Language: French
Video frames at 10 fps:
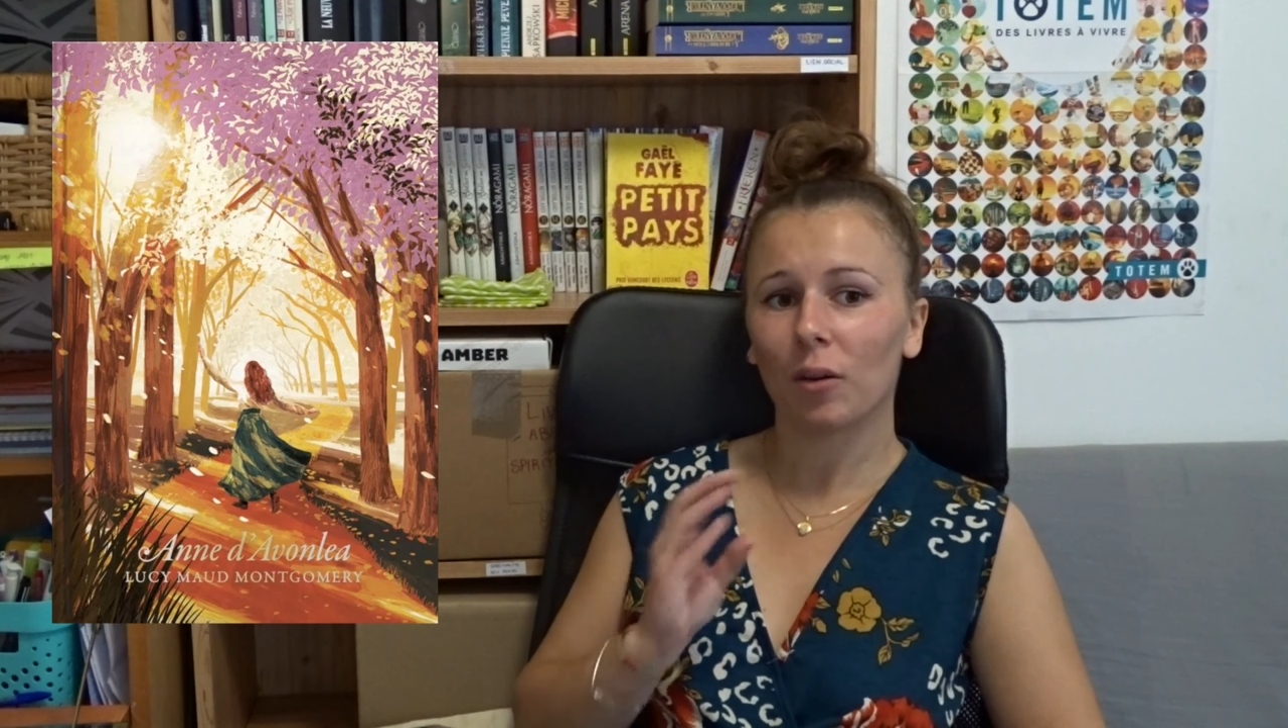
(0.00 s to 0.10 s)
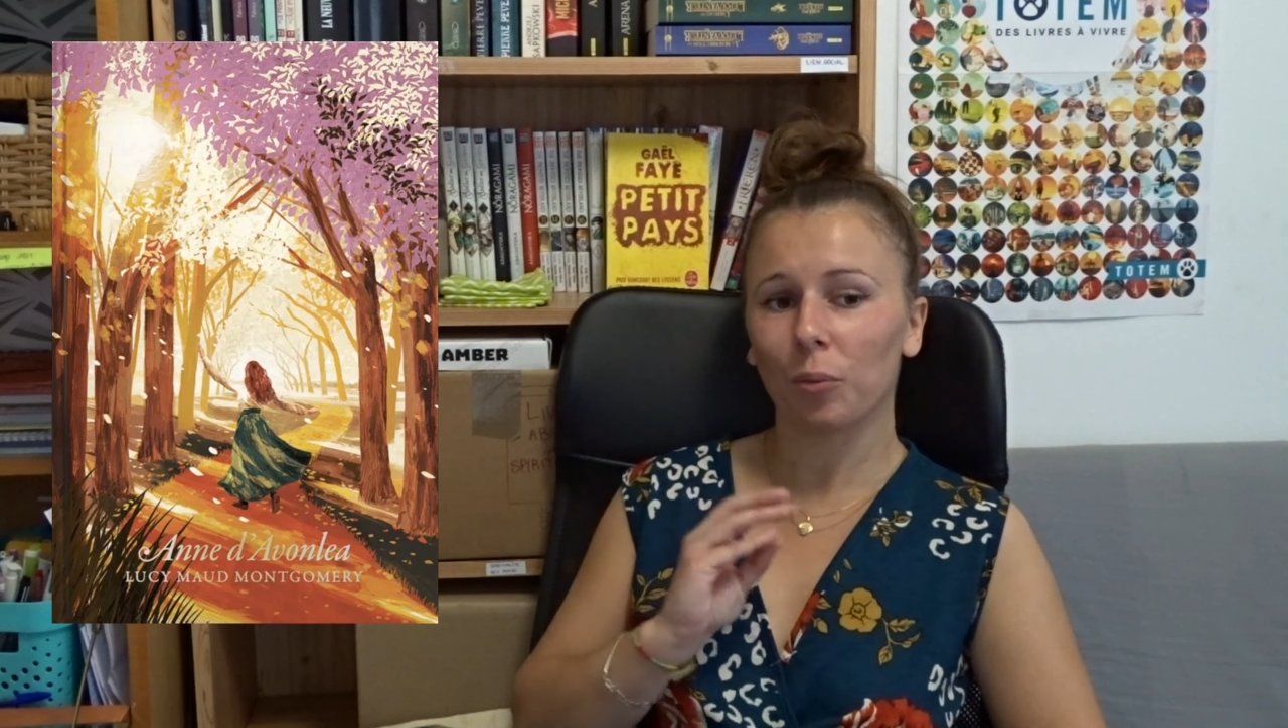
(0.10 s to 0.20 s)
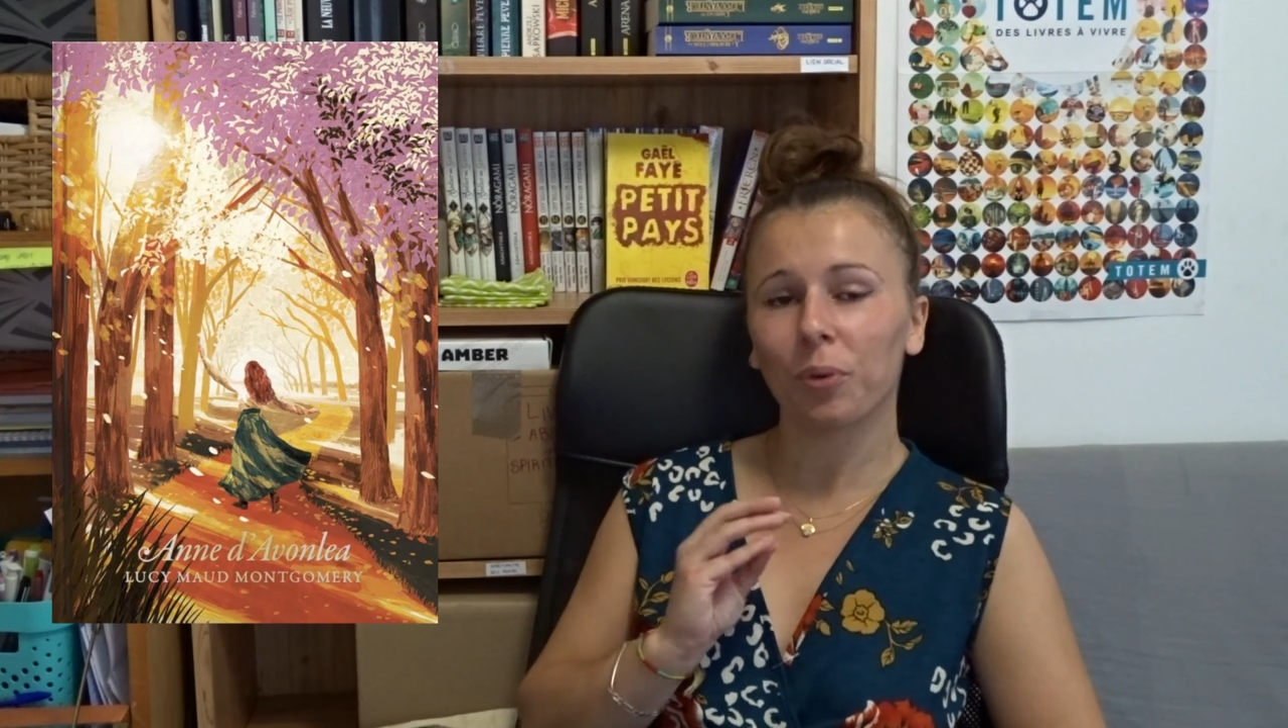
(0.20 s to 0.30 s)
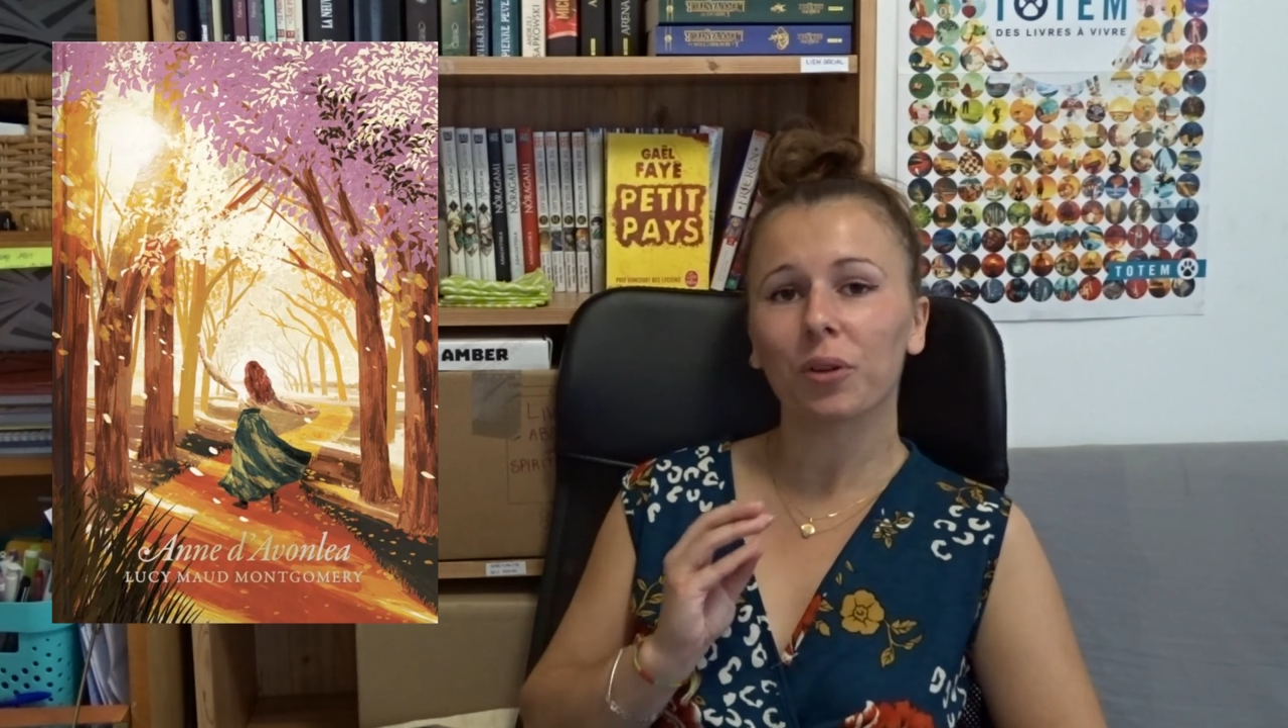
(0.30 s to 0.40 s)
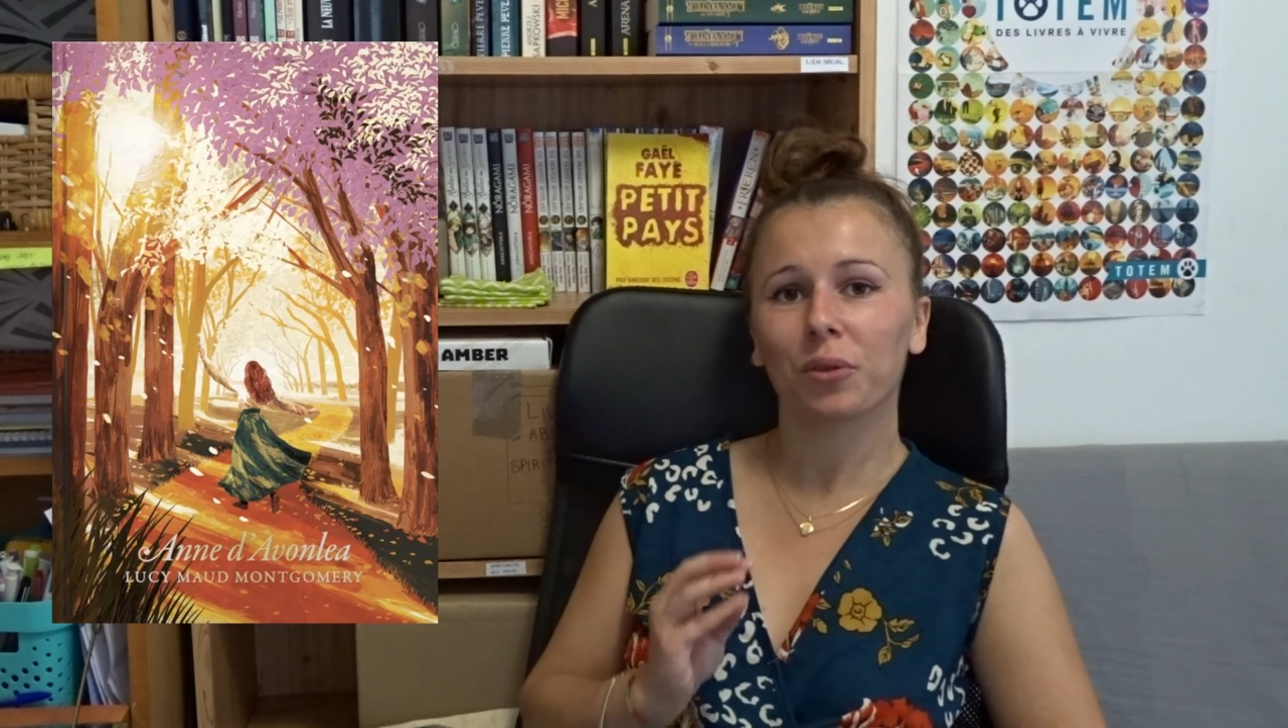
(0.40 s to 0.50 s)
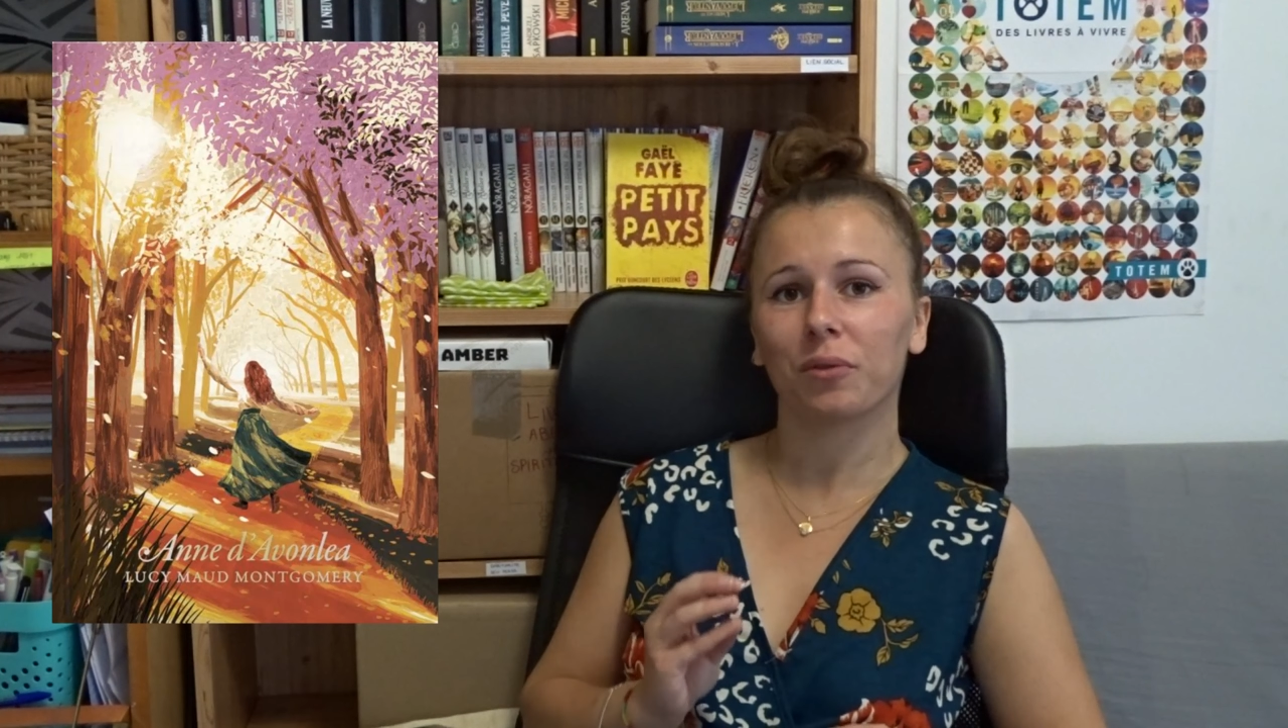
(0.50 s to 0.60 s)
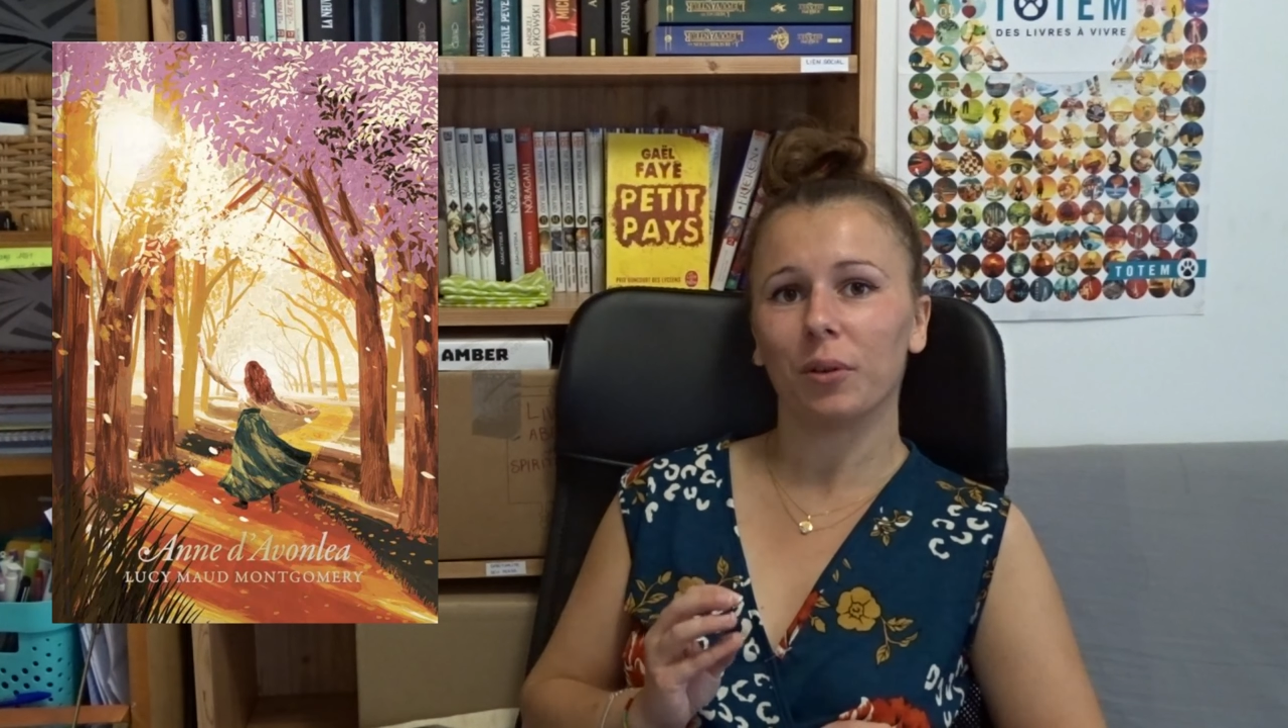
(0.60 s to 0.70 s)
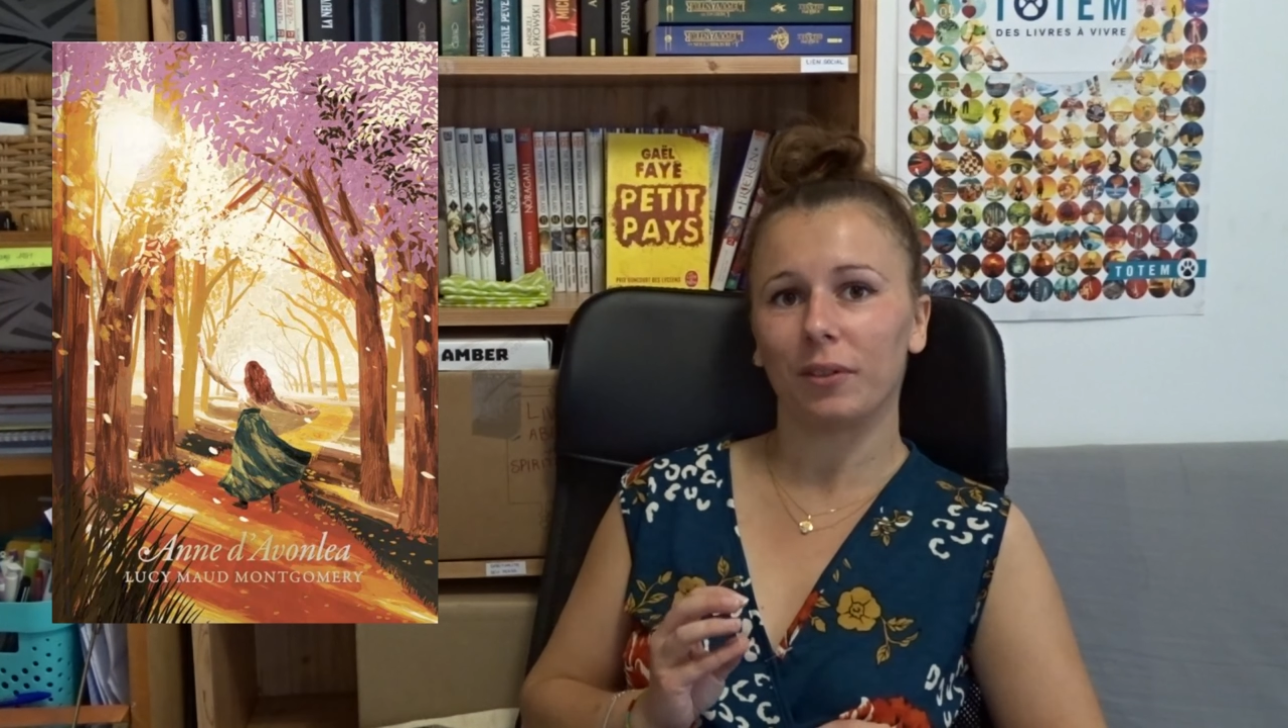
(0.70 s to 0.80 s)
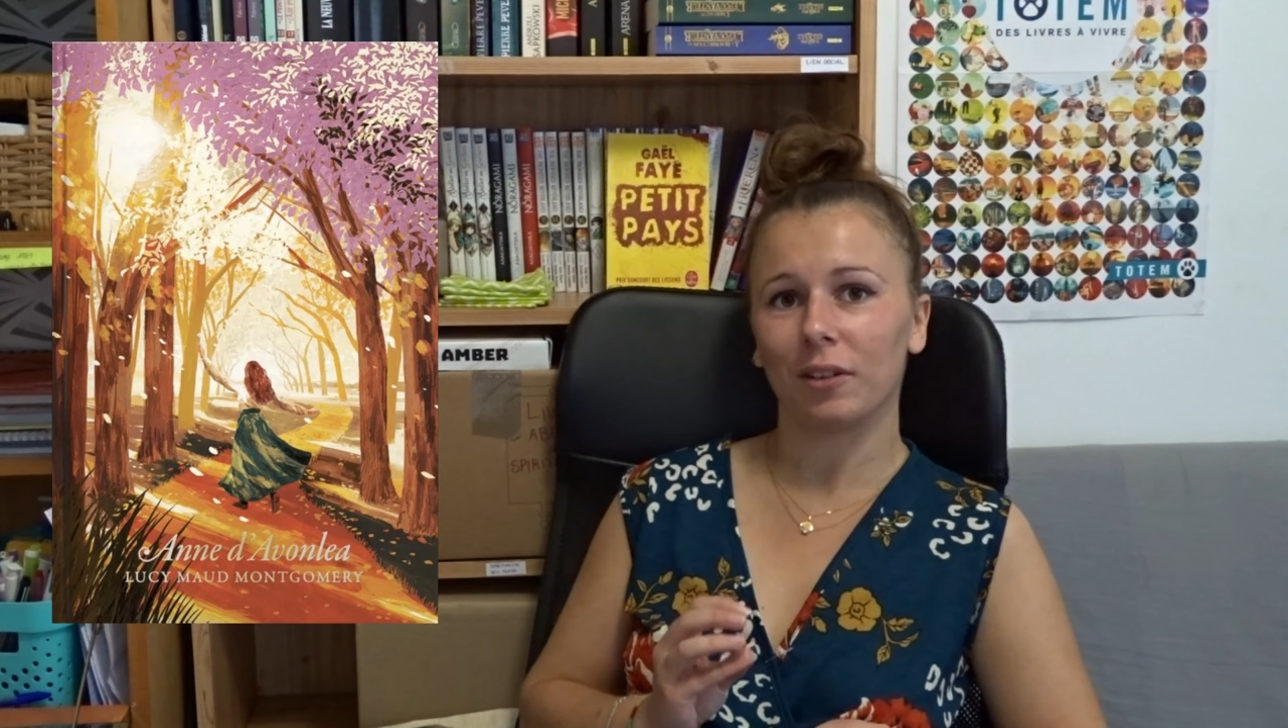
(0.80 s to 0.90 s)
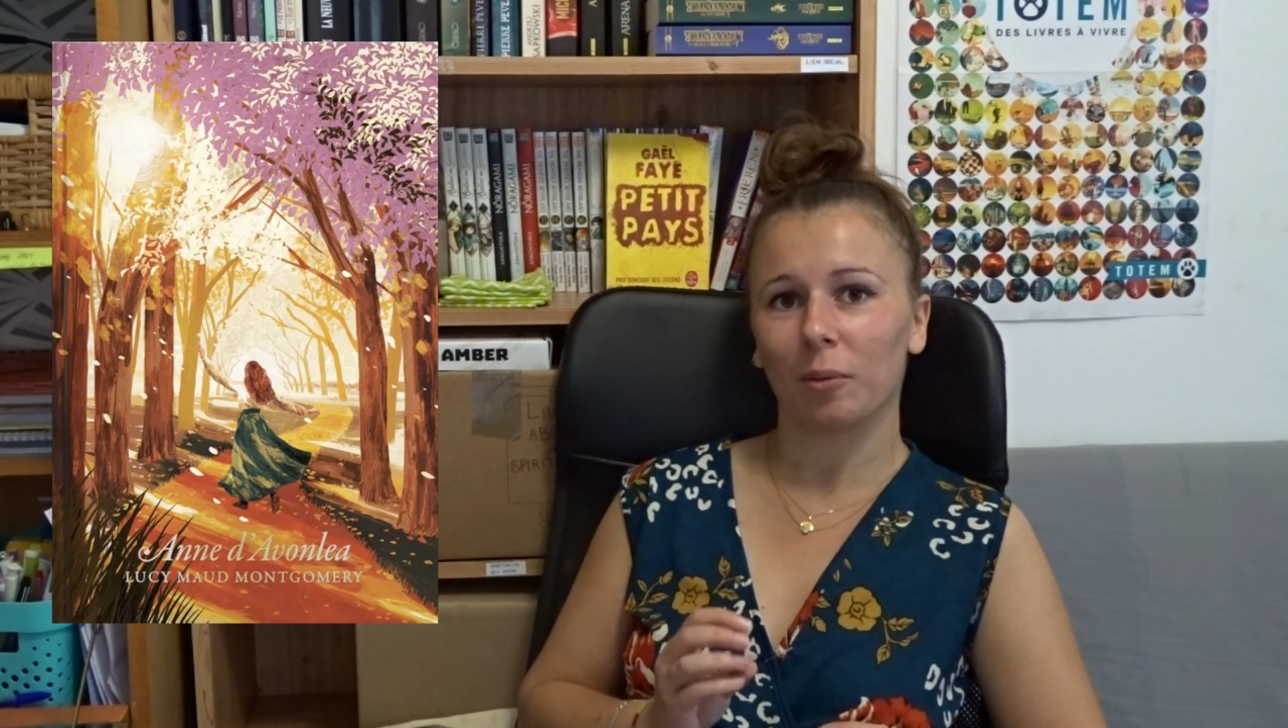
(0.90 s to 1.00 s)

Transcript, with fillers: qu'on peut retrouver aussi